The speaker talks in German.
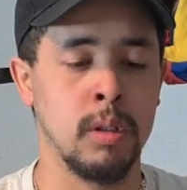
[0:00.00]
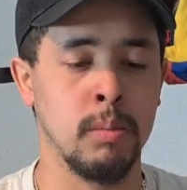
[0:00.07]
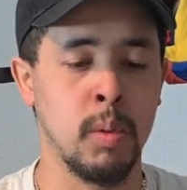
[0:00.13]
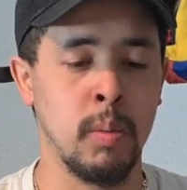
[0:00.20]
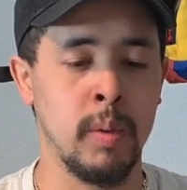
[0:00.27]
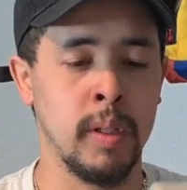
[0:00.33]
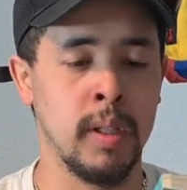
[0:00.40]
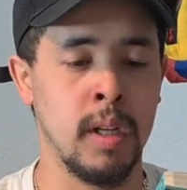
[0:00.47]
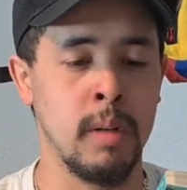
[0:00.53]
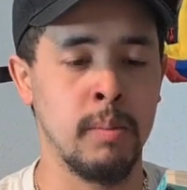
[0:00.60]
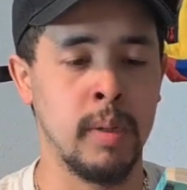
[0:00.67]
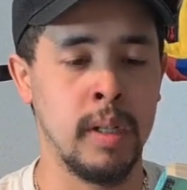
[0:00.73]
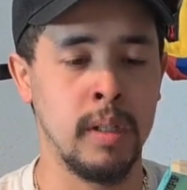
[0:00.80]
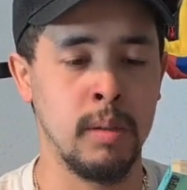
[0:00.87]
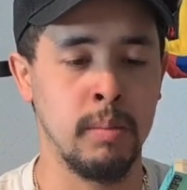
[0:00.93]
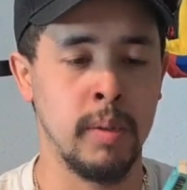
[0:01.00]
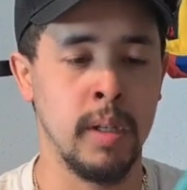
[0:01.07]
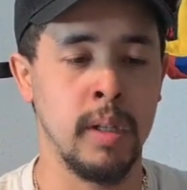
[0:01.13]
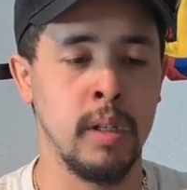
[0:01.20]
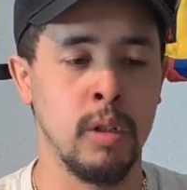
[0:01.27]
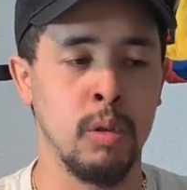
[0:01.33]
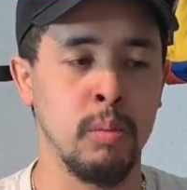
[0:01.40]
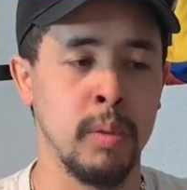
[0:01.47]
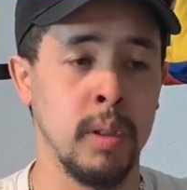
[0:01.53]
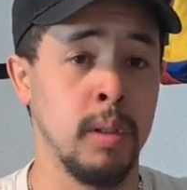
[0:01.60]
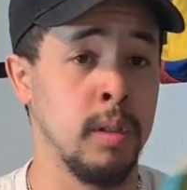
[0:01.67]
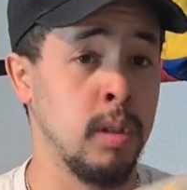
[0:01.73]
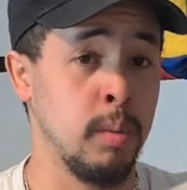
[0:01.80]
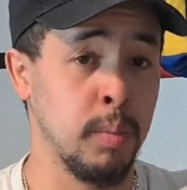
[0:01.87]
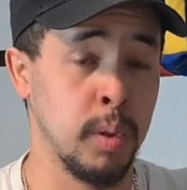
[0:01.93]
momentan bei eBay um die
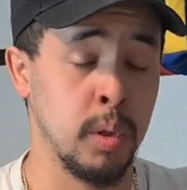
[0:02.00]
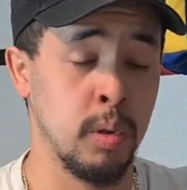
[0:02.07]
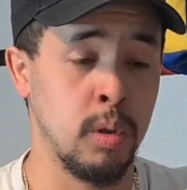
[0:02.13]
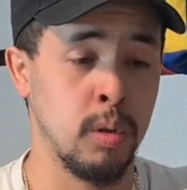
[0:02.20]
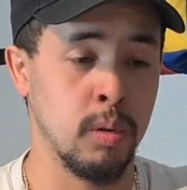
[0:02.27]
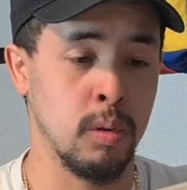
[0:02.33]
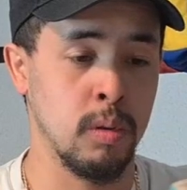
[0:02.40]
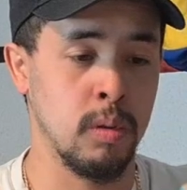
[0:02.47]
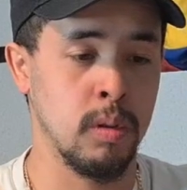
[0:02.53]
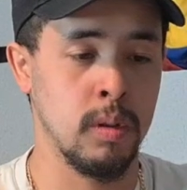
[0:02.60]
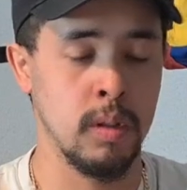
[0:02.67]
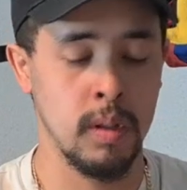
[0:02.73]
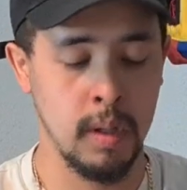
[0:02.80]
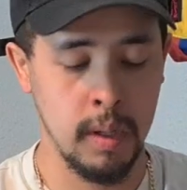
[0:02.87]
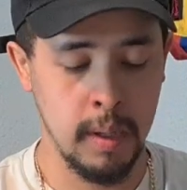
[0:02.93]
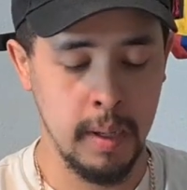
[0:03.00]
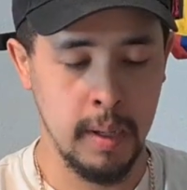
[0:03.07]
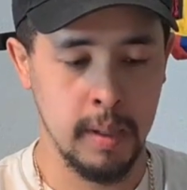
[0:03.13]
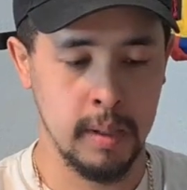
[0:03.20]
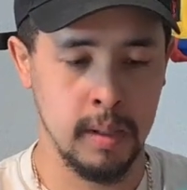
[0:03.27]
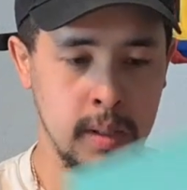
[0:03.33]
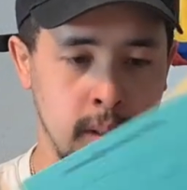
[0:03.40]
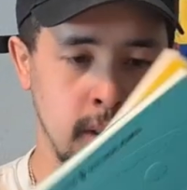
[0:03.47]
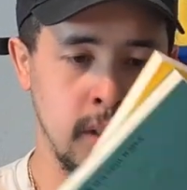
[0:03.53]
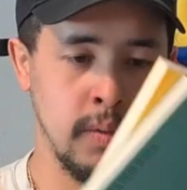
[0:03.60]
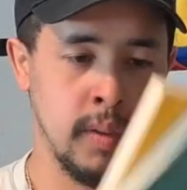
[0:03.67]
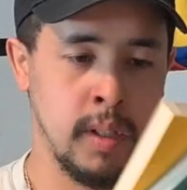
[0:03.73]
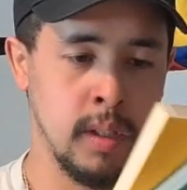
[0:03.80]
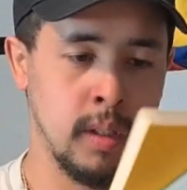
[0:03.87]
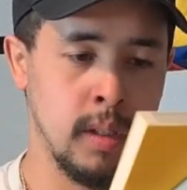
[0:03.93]
70 Euro. Ne,
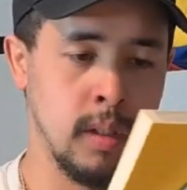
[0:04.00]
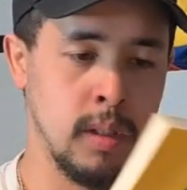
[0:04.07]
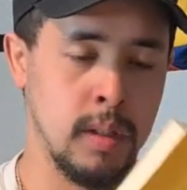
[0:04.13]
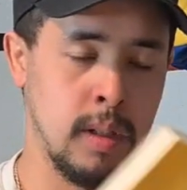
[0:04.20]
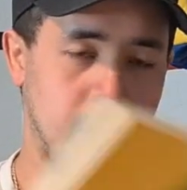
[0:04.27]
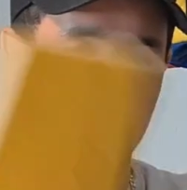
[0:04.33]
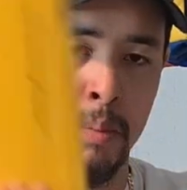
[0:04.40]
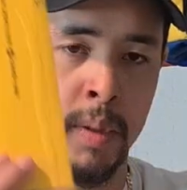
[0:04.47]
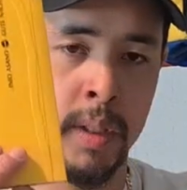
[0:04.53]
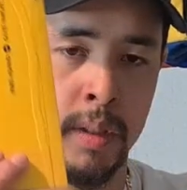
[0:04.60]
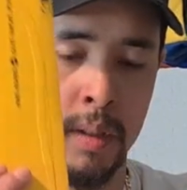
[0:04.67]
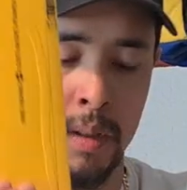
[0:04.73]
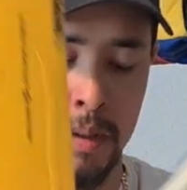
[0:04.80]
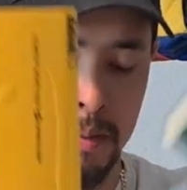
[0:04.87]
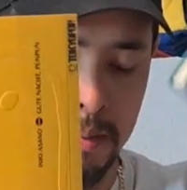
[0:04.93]
jeweils ein Band.